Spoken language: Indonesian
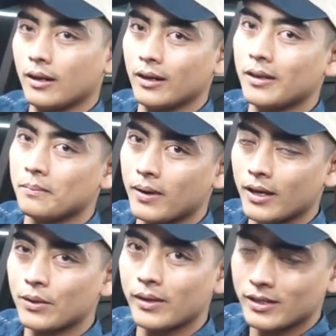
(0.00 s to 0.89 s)
5
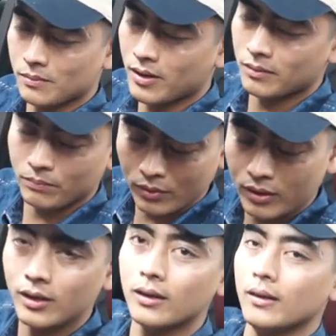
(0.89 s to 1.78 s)
unit
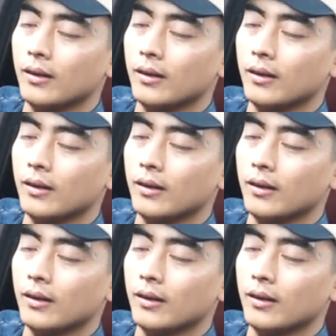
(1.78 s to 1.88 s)
smartphone